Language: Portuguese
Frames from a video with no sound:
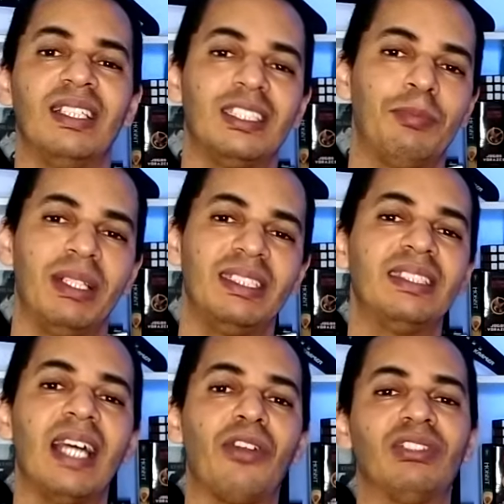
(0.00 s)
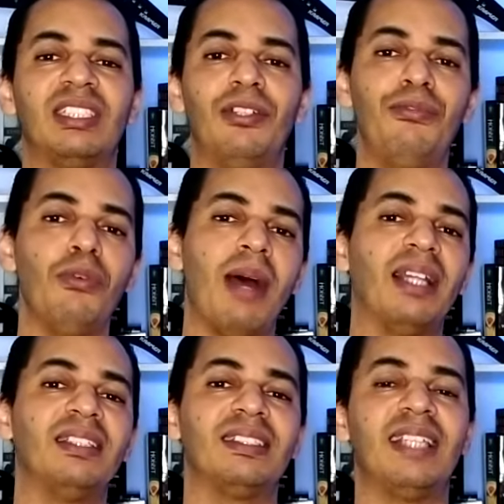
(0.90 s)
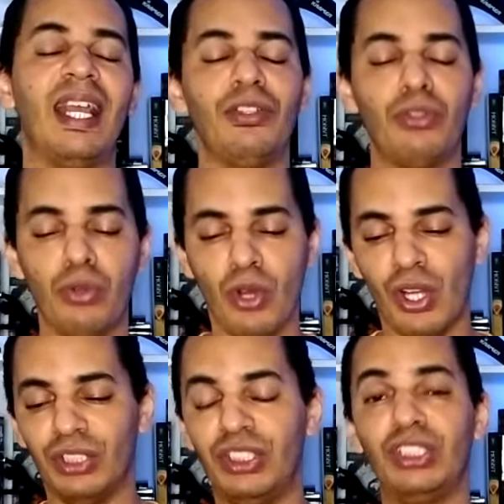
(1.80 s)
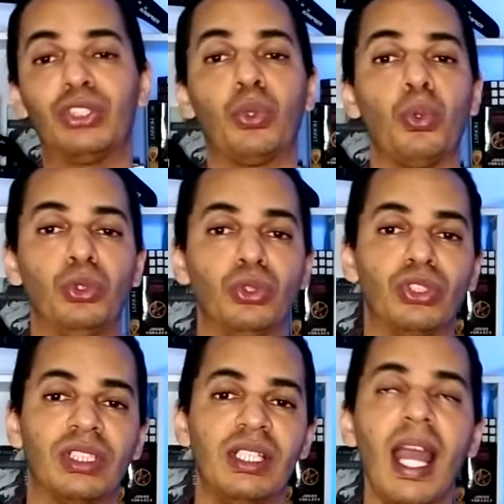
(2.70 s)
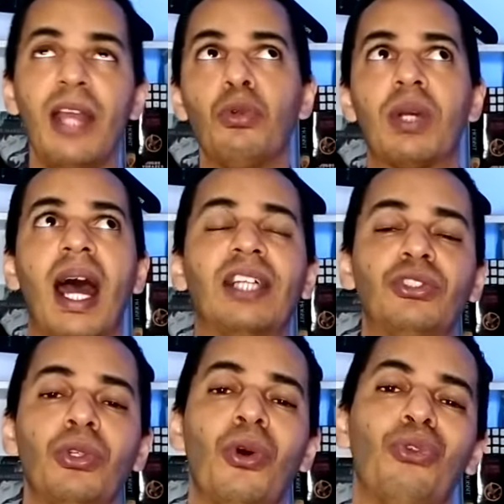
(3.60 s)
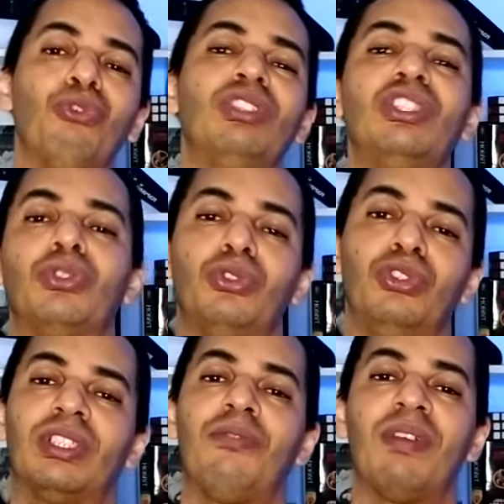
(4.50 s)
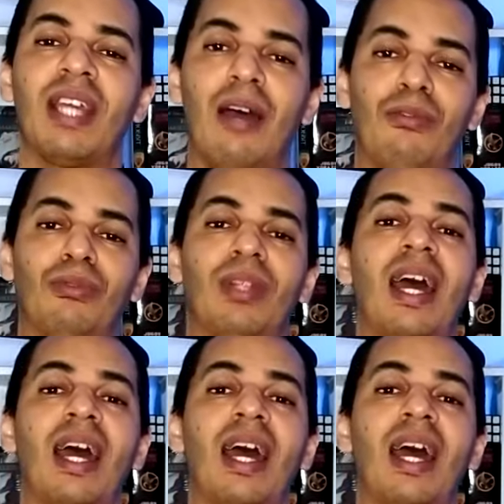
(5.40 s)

cenas precisaram ser filmadas dentro de estúdios, que aí no caso, nos estúdios que ficavam